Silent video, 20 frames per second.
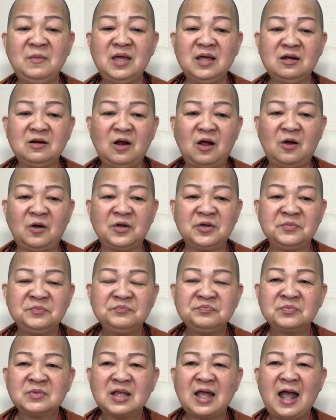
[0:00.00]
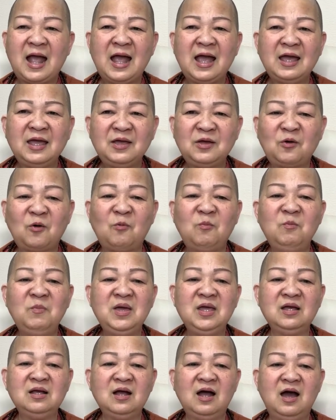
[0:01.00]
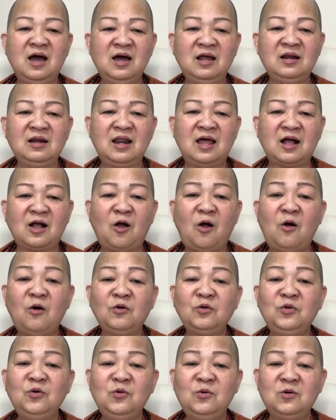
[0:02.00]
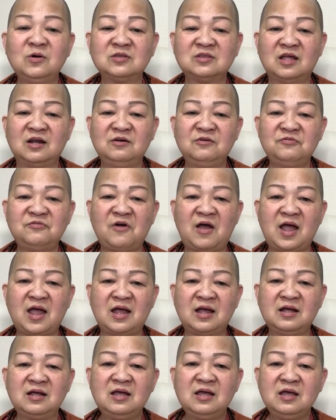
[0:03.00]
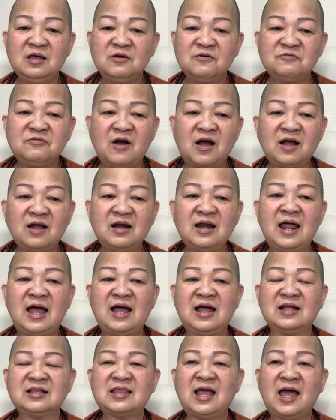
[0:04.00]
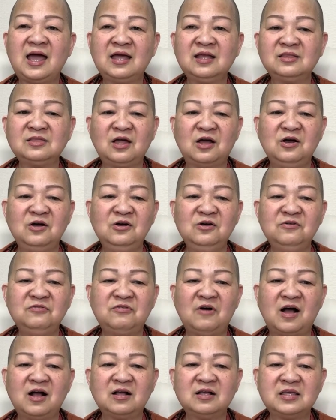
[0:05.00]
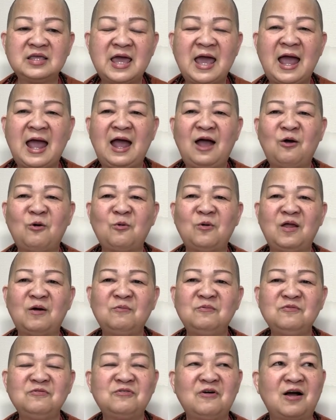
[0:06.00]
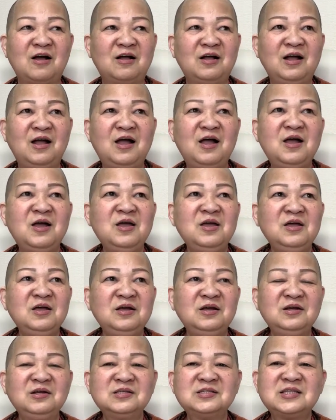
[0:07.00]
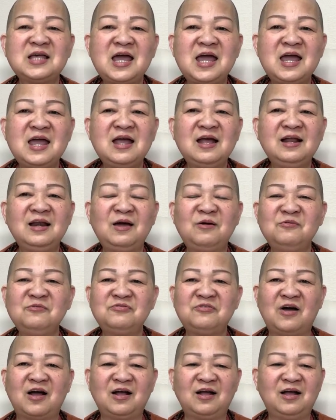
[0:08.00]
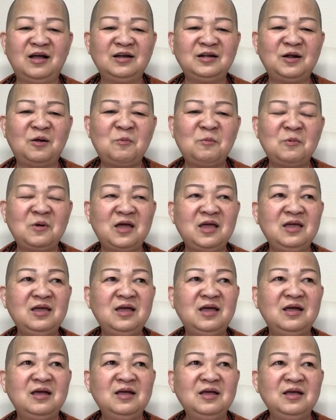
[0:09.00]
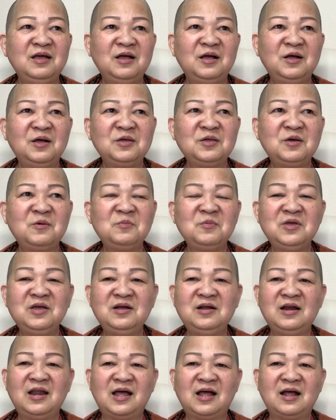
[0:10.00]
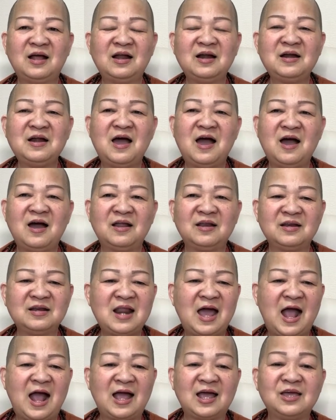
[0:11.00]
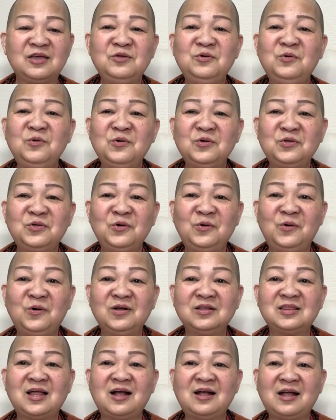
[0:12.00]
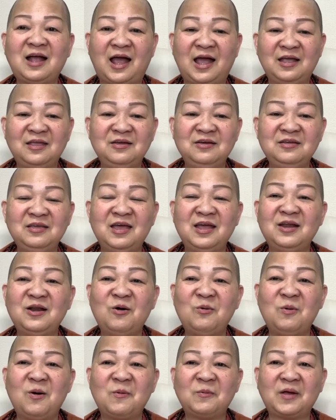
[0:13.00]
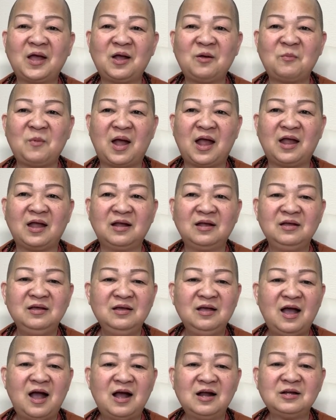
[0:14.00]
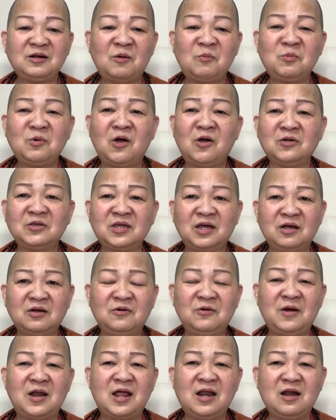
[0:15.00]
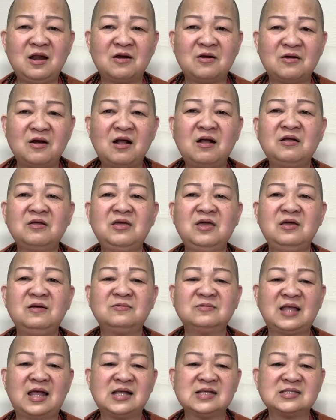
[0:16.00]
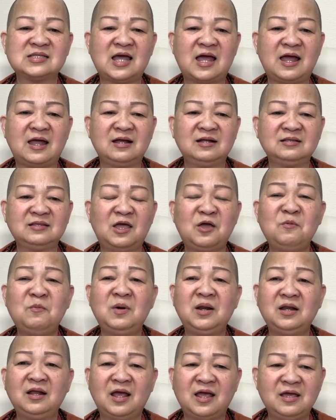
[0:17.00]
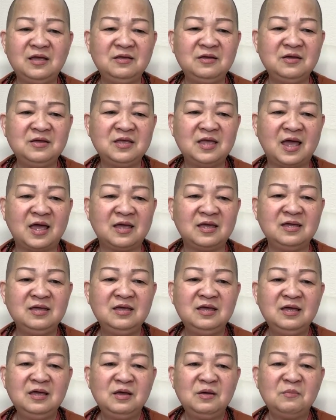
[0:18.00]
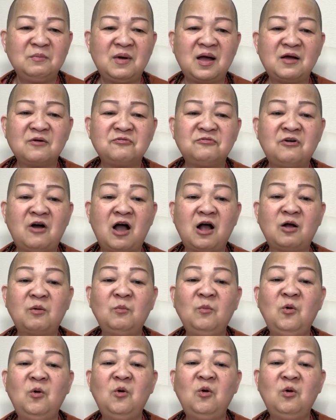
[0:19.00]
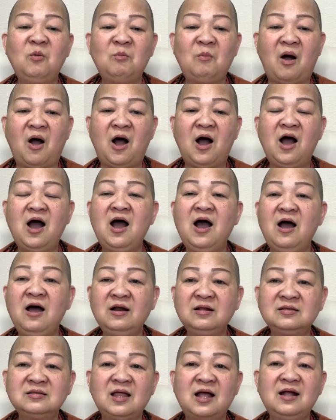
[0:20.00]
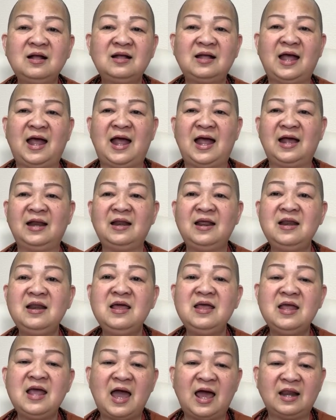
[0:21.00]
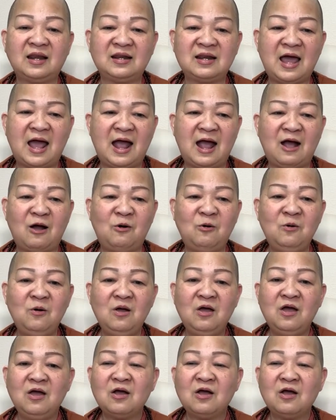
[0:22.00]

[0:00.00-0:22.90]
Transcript: biết rồi, ai cũng biết hết là con vua Tịnh Phạn. Phật là thái tử, Phật giàu lắm, Phật uh, sang lắm, Phật ở trong cái uh, giống như là uh, đền đài vua chúa tất cả những gì, đúng không các bạn? Ở trong đó chắc có lẽ là rất nhiều tài sản, theo mình nghĩ như vậy. Mà Phật buông bỏ hết tất cả để đi hành đạo.